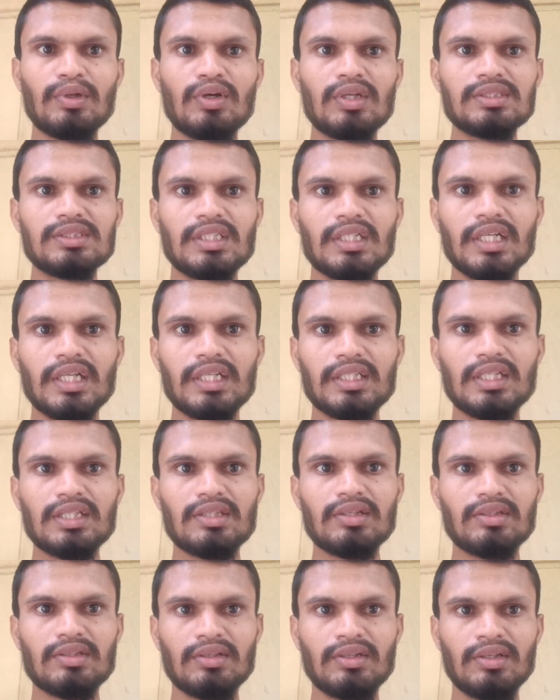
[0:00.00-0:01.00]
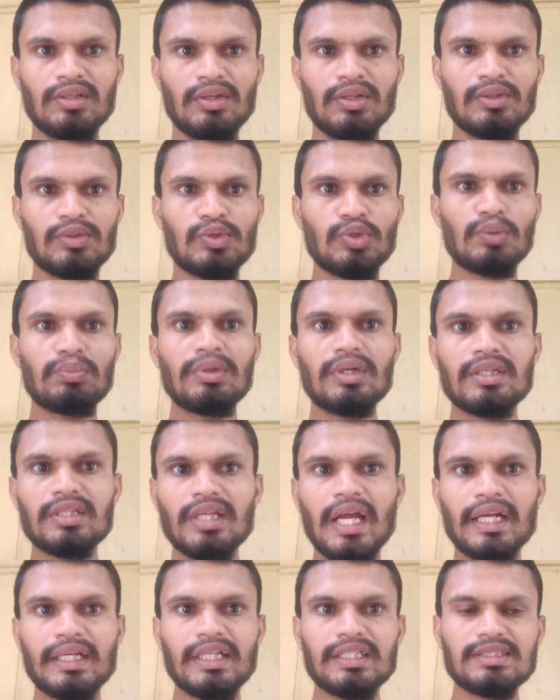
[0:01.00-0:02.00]
భవన్ శంకర్ అయితే తోపుగా
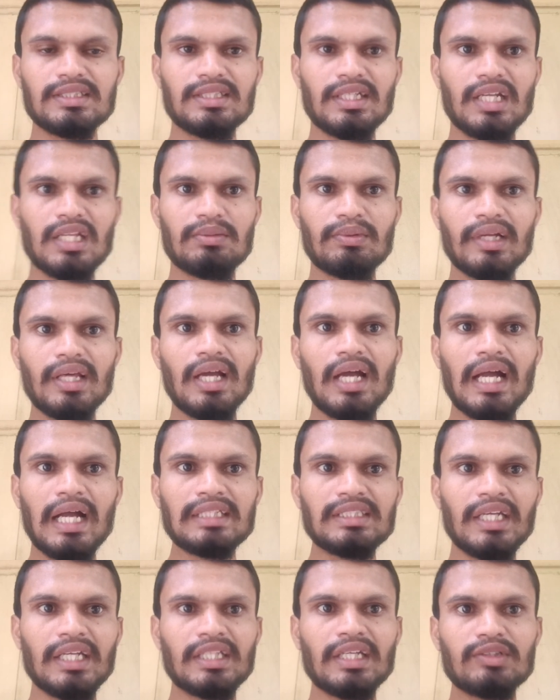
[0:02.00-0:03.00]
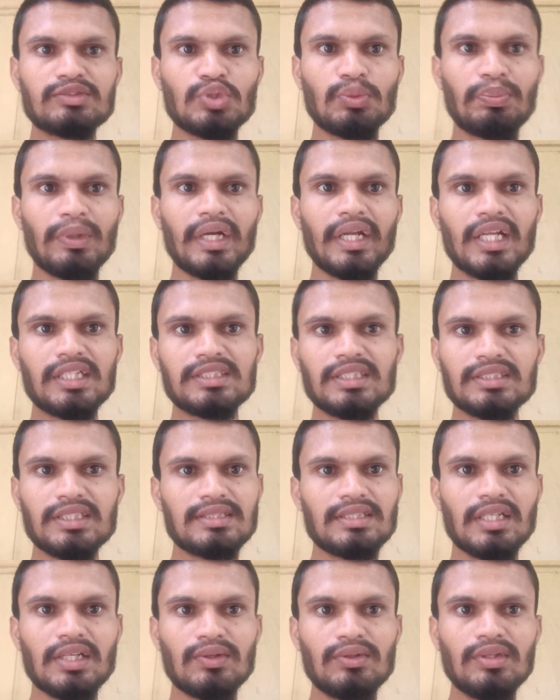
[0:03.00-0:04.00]
యాక్టింగ్ చేశారనమాట అజయ్ అయితే సూపర్ డైరెక్షన్
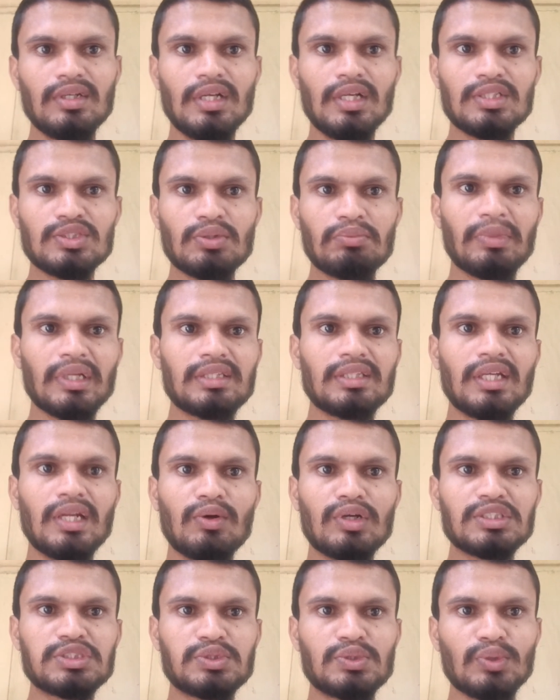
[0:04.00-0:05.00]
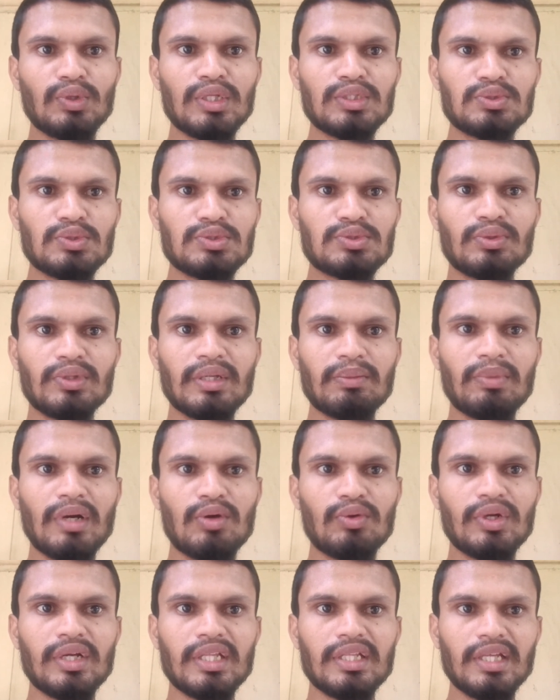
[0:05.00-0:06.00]
చేశారు సో మధ్యలో ఒక స్టోరీ చూసుకుంటే
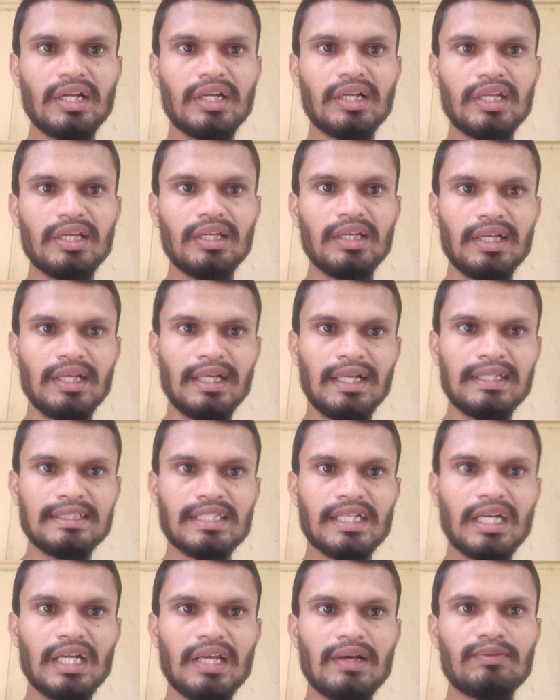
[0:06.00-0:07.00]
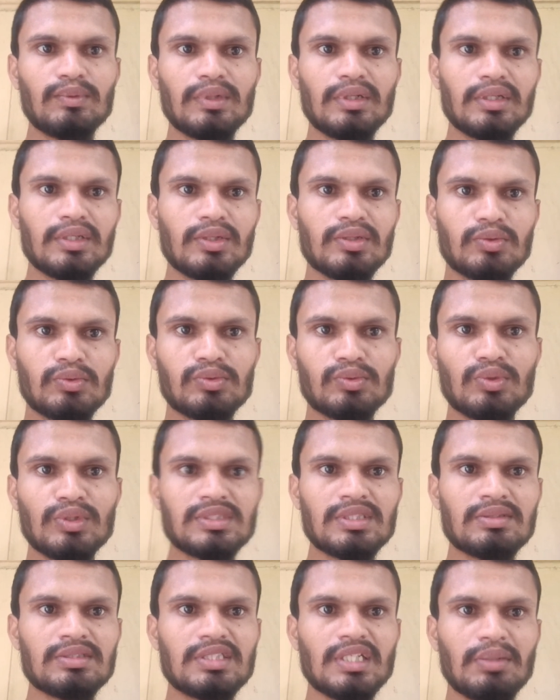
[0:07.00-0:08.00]
బాగుండేది అంటే సెకండ్ హాఫ్లో
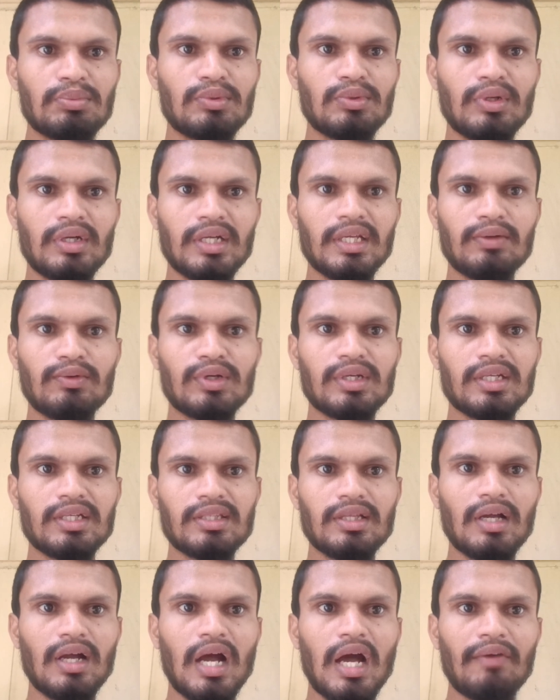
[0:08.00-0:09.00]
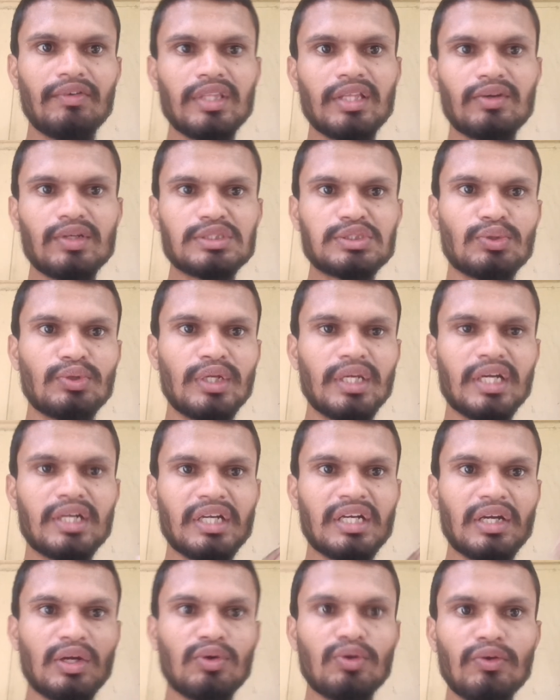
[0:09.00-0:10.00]
కొంచెం సేపు అంటే ఒక హాఫ్ అన్ అవర్ స్టోరీ
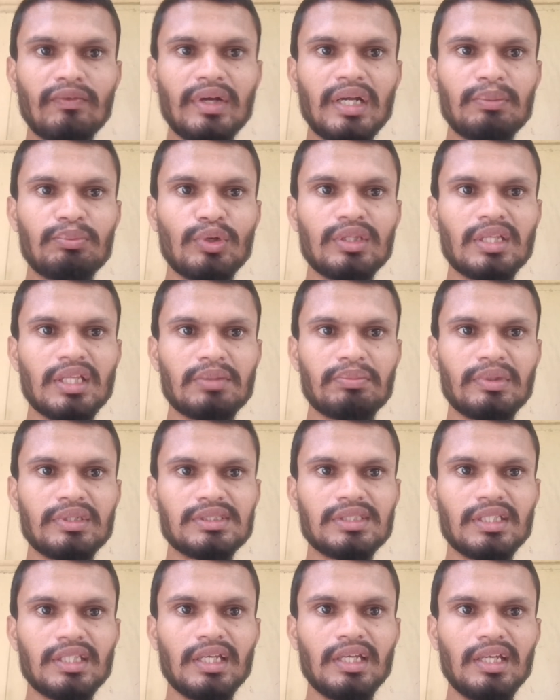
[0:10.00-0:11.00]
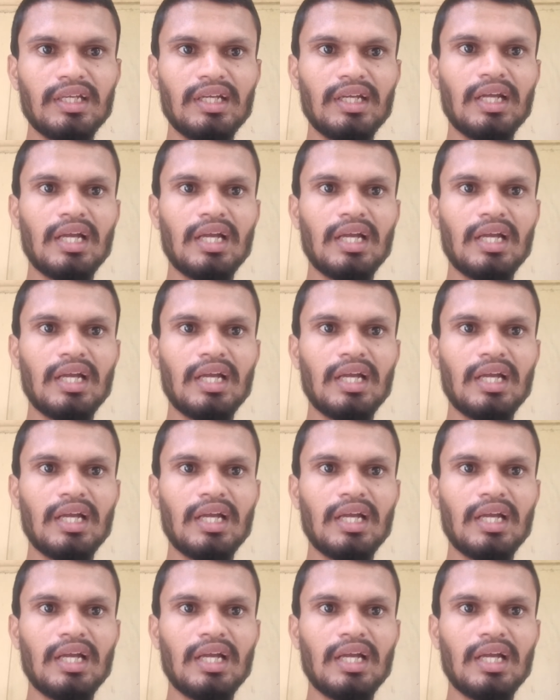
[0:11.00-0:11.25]
ఎక్కడో వెళ్ళిపోయింది అనిపించింది